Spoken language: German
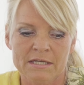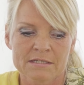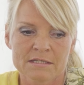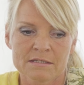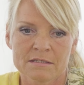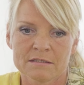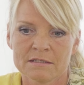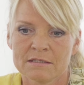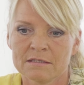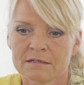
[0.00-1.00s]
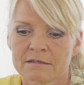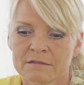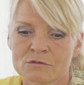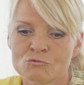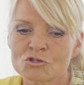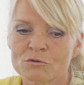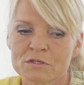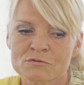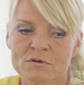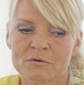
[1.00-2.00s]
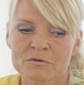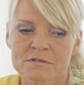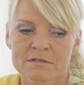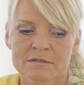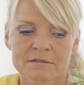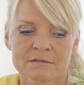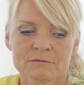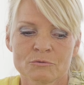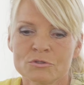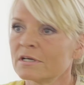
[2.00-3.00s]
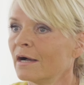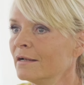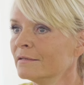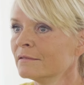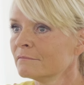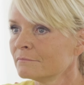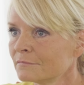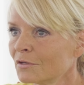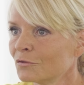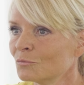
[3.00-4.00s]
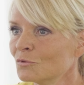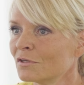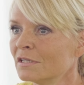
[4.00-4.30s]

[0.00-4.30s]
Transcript: an denen, die die äh, Zuschauer zu Hause unterhalten. Also es muss ja